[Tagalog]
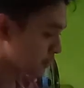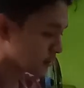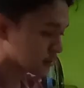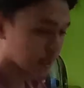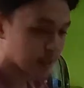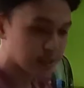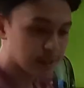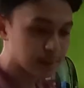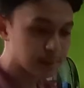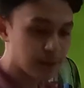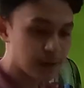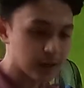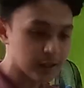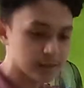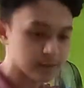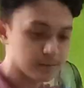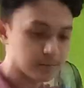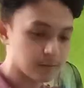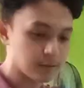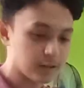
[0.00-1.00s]
bang dahilan?
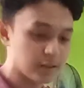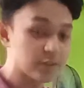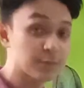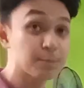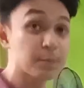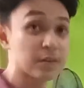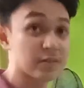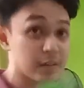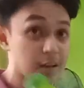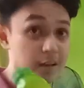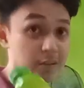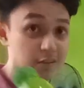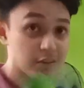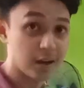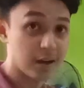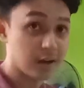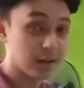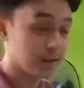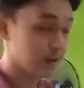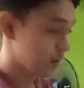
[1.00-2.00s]
Bakit special
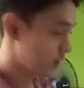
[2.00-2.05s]
siya?